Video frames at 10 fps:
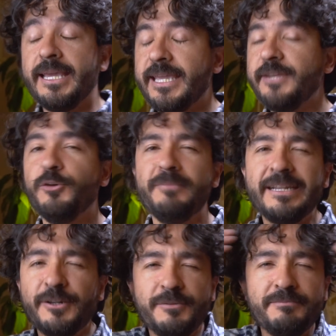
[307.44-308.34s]
que no me
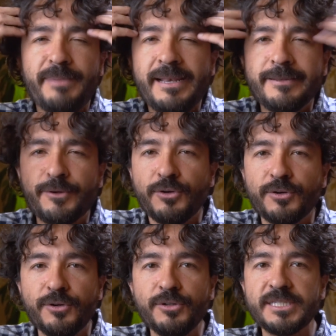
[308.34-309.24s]
rompa el
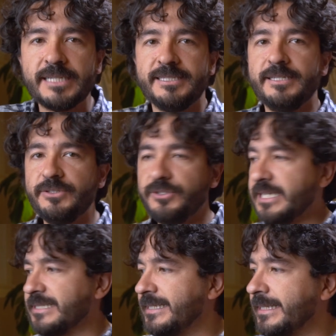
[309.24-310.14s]
coco tratando
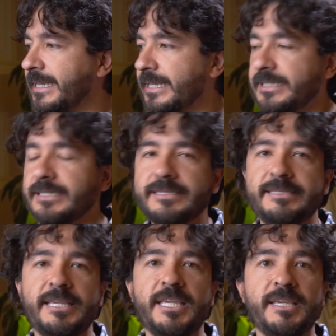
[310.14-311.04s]
de hacer
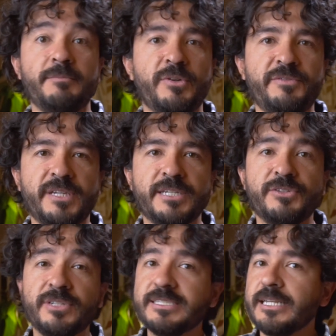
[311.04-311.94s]
hacks y
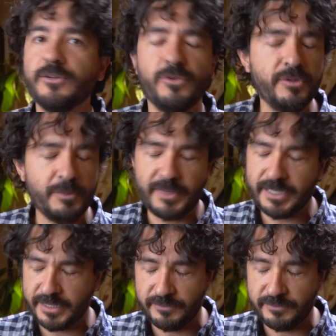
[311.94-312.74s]
modificaciones al código para que